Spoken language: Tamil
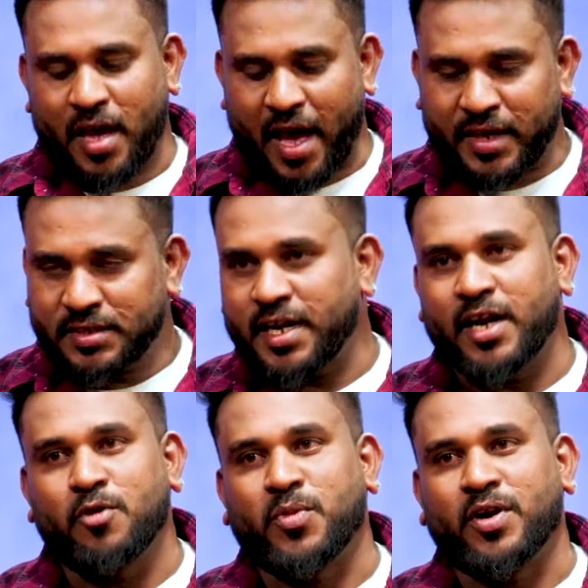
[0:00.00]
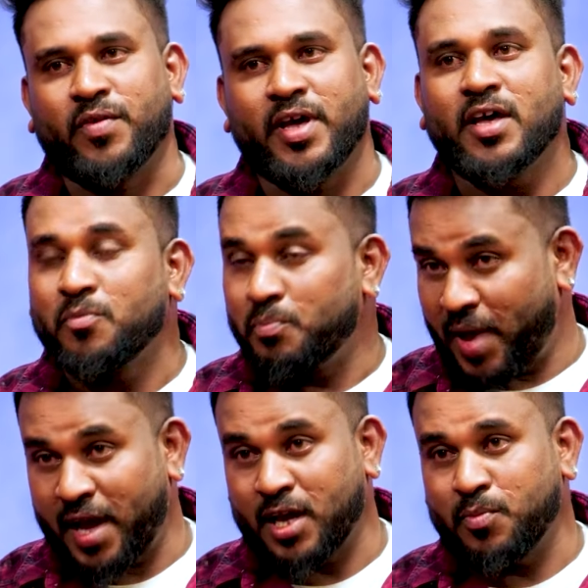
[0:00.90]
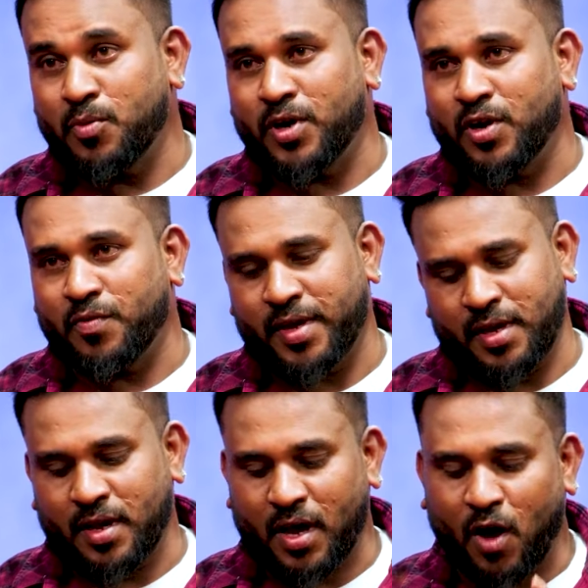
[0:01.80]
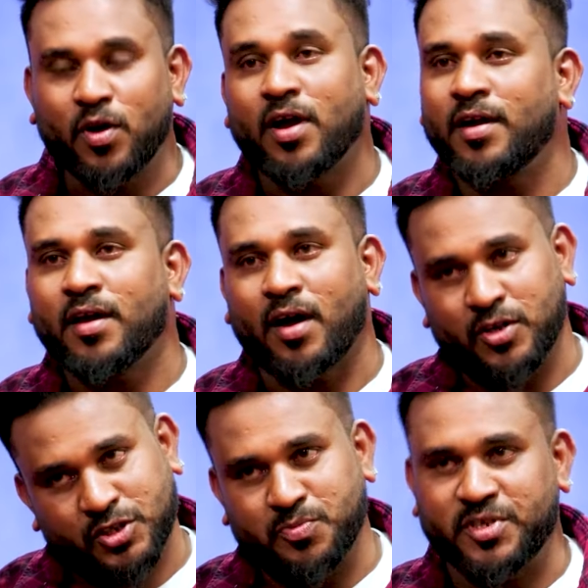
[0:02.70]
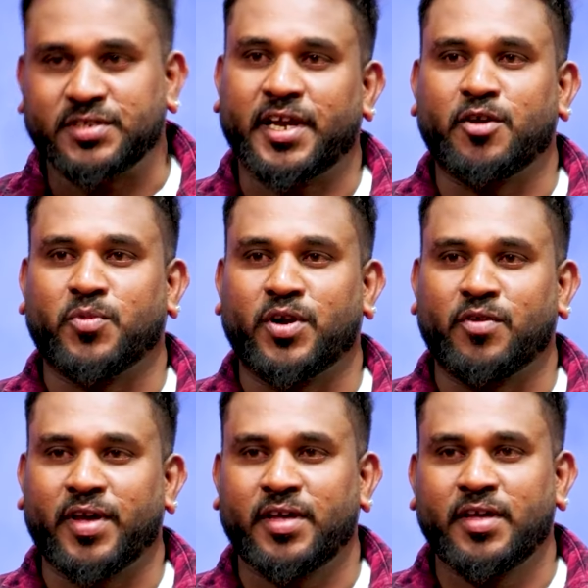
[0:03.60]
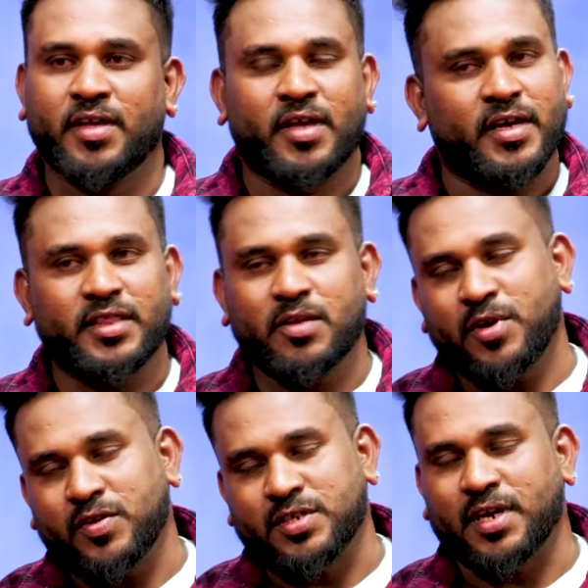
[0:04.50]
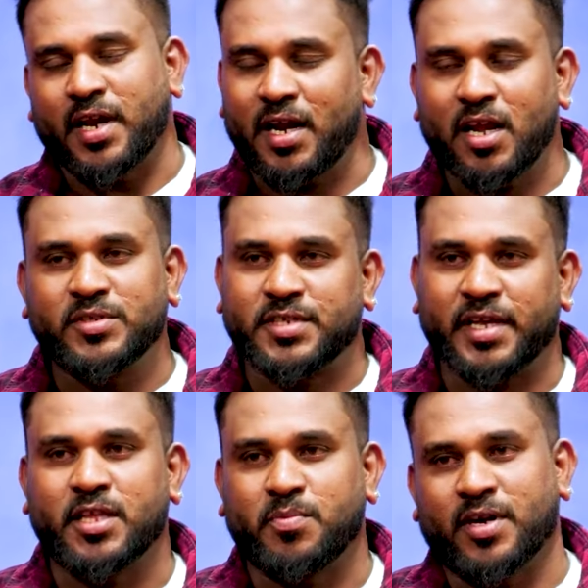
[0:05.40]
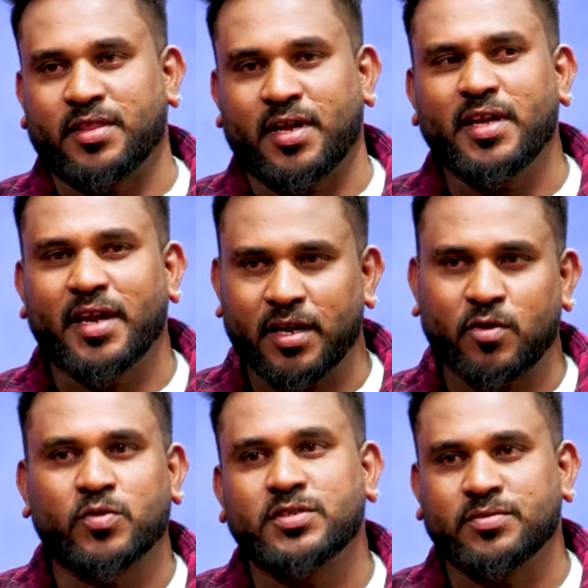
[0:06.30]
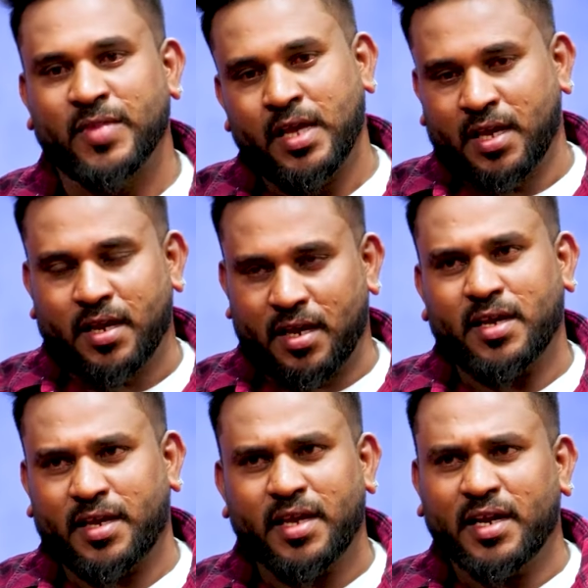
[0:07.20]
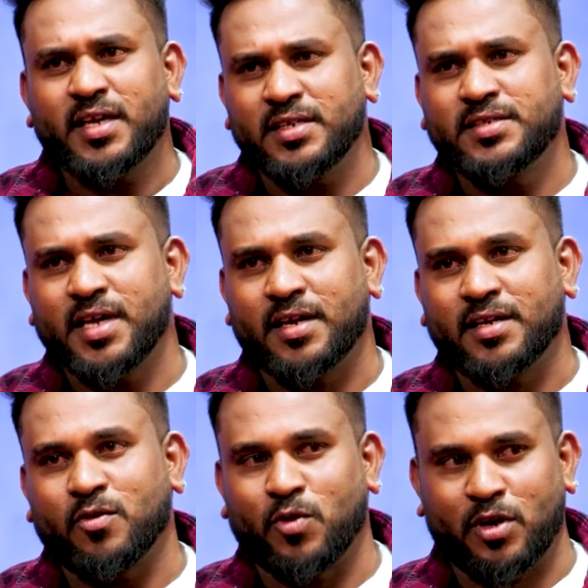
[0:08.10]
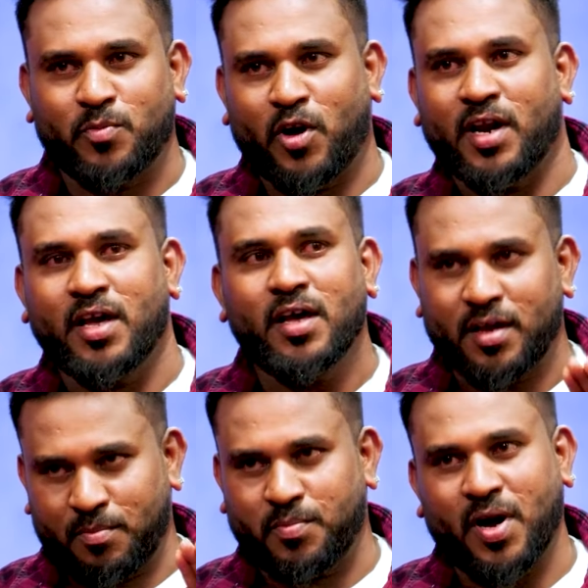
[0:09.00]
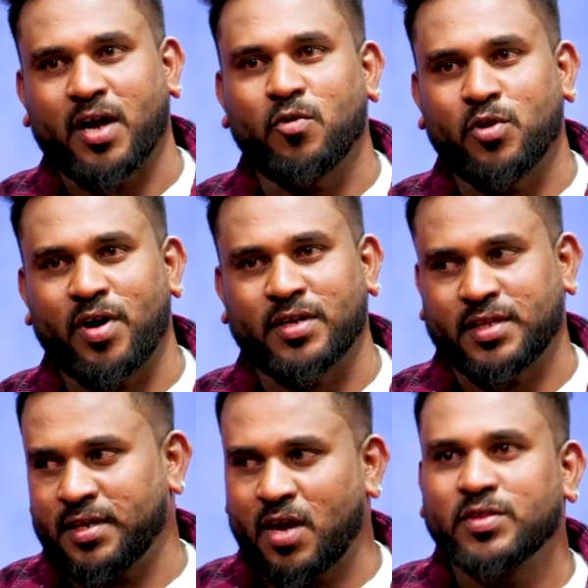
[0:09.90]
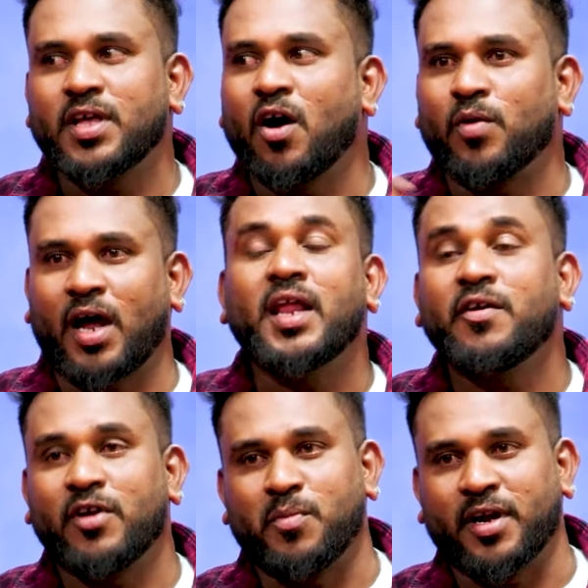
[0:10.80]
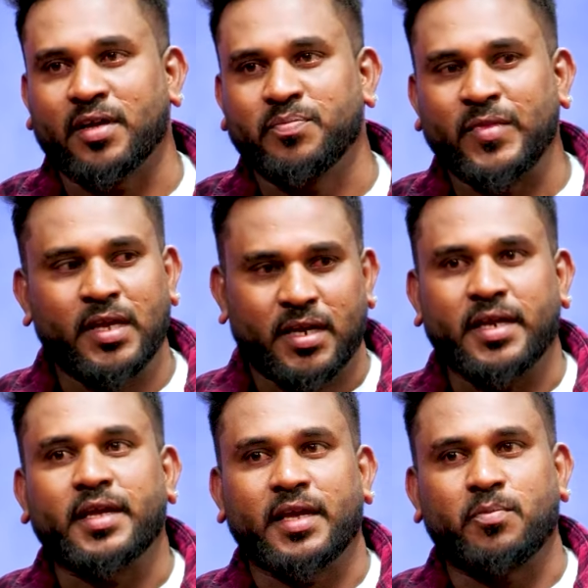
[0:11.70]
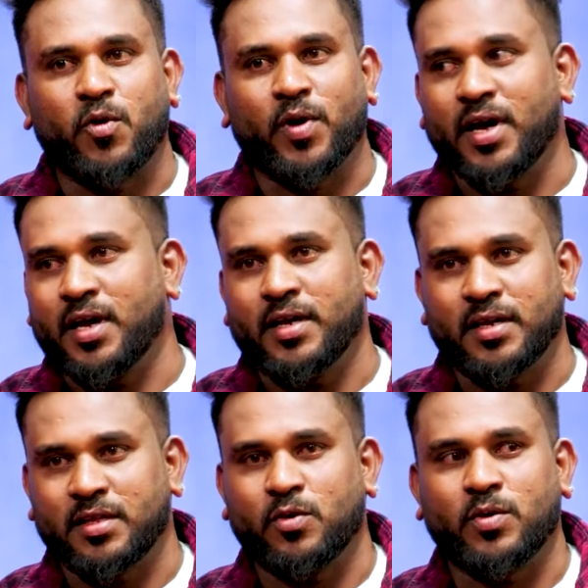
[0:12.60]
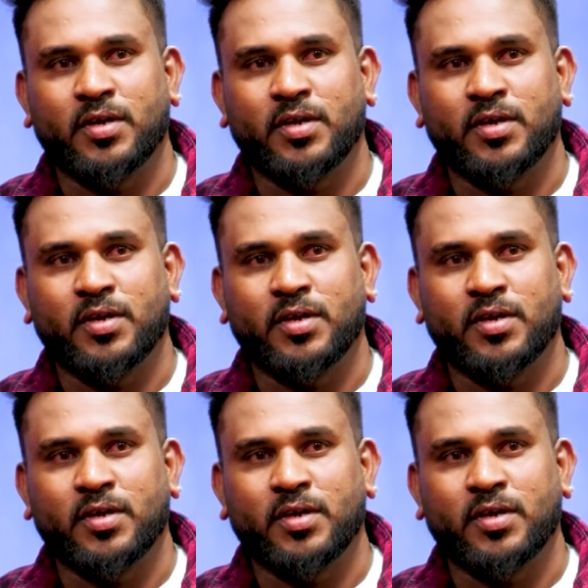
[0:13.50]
ஹேர் ஸ்டைலும் பண்ணுவேன் மேக்கப்பும் பண்ணுவேன் அவங்களுக்கான காஸ்ட்யூம் டிசைனும் பண்ணுவேன் இந்த மாதிரி விஷயங்கள் எல்லாமே சேர்ந்து பண்ணுறதால எனக்கு கொஞ்சம் எனக்கு ஈஸியாக இருக்குது ஒரு மாடலை பக்கா உருவாக்குறதுக்கு நான் வந்து அவங்கள அலைய விட மாட்டேன் நீ இங்கே போங்க ஏதோ